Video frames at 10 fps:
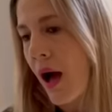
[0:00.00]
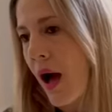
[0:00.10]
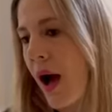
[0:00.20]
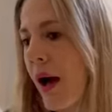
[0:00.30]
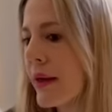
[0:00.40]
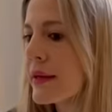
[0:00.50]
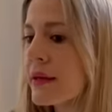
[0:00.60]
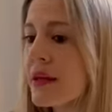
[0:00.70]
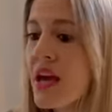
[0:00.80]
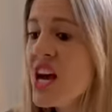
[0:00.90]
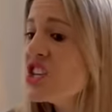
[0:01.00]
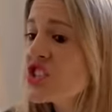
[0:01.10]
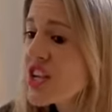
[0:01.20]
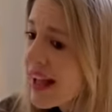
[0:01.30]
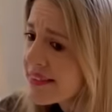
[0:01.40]
Ai,
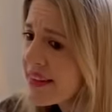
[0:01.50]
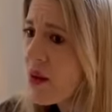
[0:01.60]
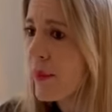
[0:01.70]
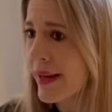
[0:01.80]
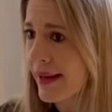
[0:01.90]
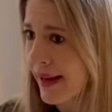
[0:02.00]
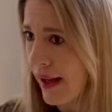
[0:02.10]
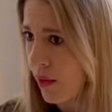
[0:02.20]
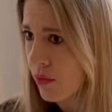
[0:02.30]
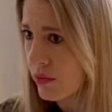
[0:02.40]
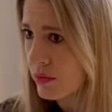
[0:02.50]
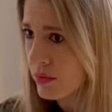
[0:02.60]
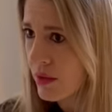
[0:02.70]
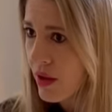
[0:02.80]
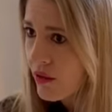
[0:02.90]
já deu, Balalau.
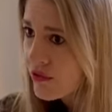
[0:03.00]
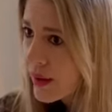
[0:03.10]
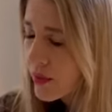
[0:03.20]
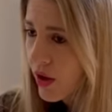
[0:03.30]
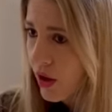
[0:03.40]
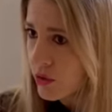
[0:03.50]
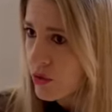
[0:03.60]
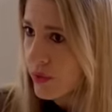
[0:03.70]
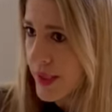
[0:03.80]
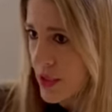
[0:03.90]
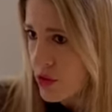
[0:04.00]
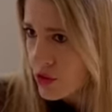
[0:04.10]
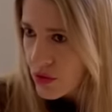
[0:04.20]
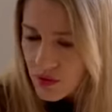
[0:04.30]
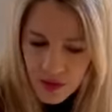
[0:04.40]
Vamos logo com isso.